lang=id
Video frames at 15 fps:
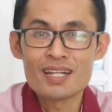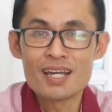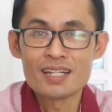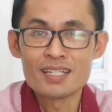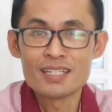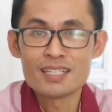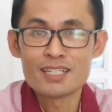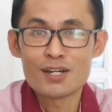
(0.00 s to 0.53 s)

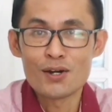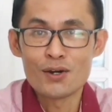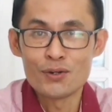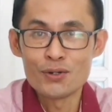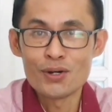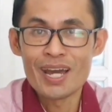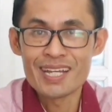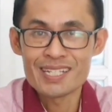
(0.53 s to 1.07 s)
dari
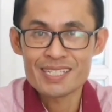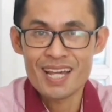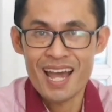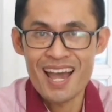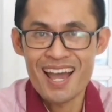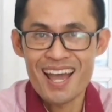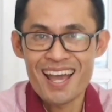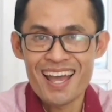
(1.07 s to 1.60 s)
OSK.
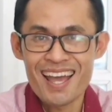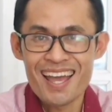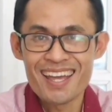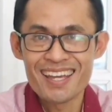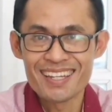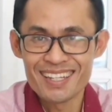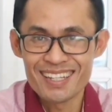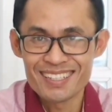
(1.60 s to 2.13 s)

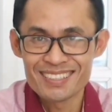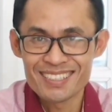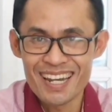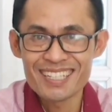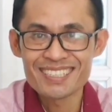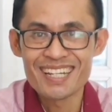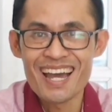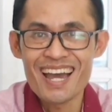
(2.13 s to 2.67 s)

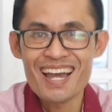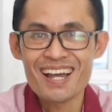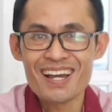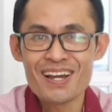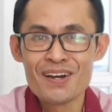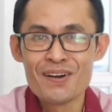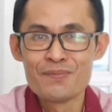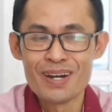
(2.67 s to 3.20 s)
Jelas ya?
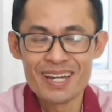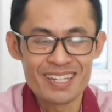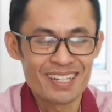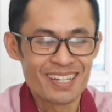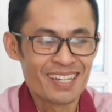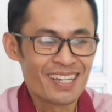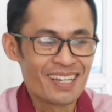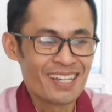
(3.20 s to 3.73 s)

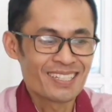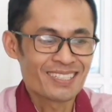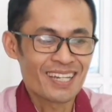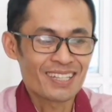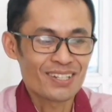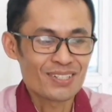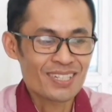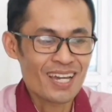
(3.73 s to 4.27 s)
Baik, saya
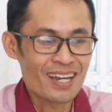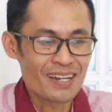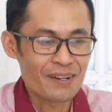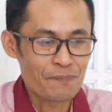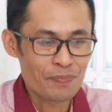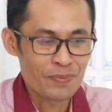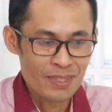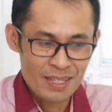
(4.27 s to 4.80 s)
teruskan.
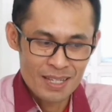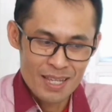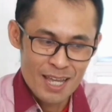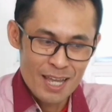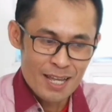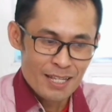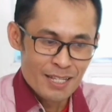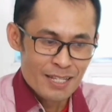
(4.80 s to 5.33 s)

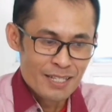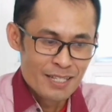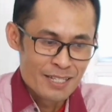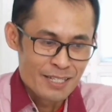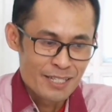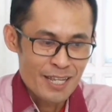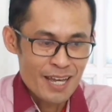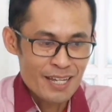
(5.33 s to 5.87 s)

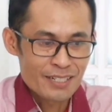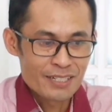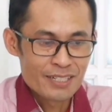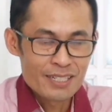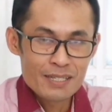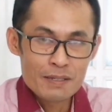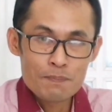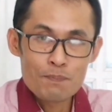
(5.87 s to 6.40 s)

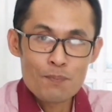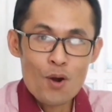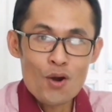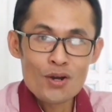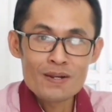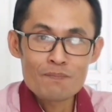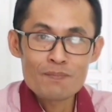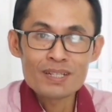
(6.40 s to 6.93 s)
Jadi
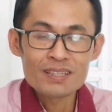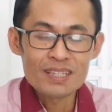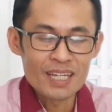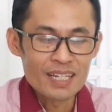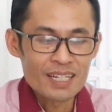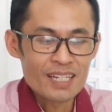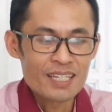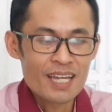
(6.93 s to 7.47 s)
poin
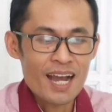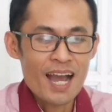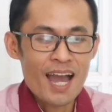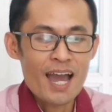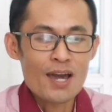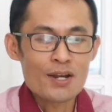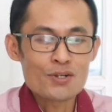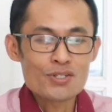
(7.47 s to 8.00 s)
penting yang
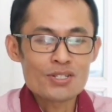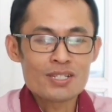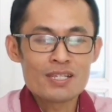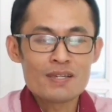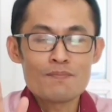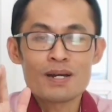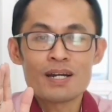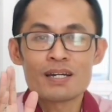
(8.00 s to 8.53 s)
harus
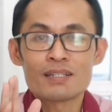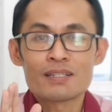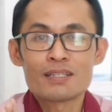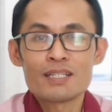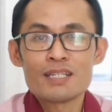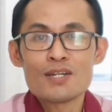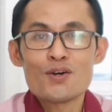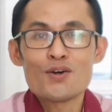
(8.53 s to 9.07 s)

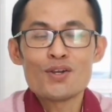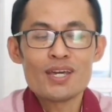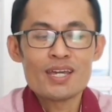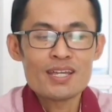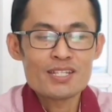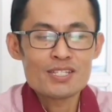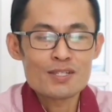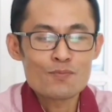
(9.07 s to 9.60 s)
dimengerti
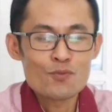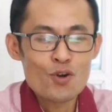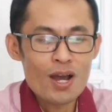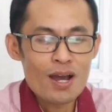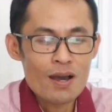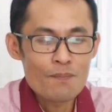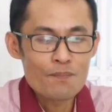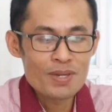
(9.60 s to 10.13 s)
oleh
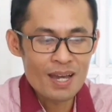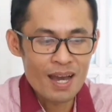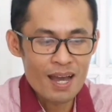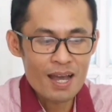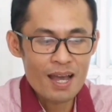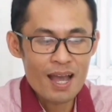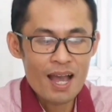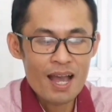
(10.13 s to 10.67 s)
semua
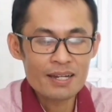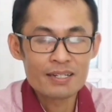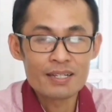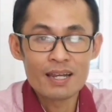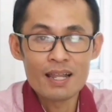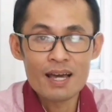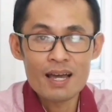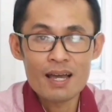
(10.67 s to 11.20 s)
pihak
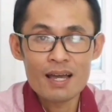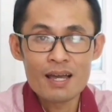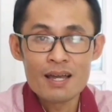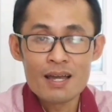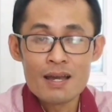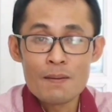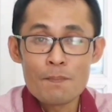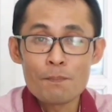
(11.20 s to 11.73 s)
adalah
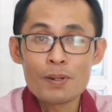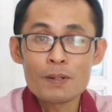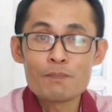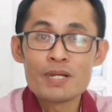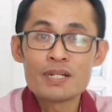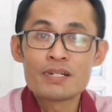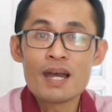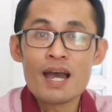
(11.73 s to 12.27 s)

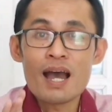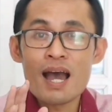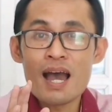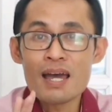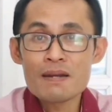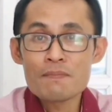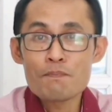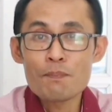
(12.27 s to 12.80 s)

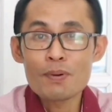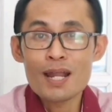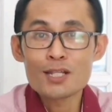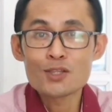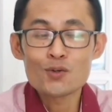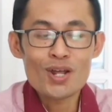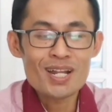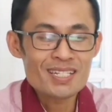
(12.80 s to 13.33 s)
perbedaan
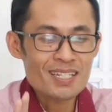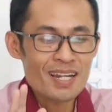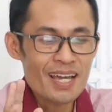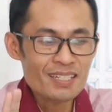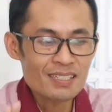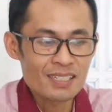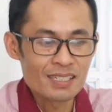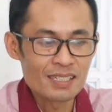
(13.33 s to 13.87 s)
peraturan
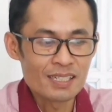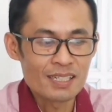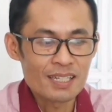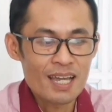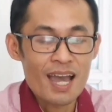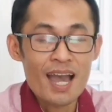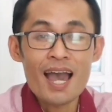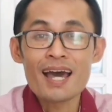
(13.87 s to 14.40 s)
seleksi
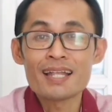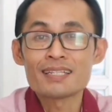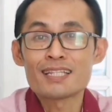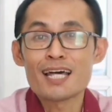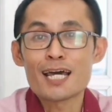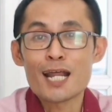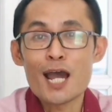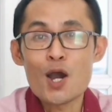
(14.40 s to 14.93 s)

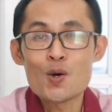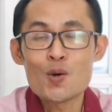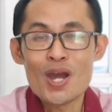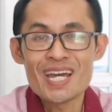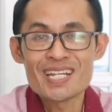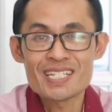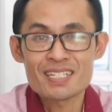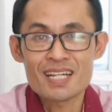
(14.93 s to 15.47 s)
antara
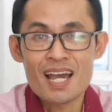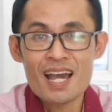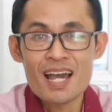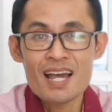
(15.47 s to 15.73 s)
OSK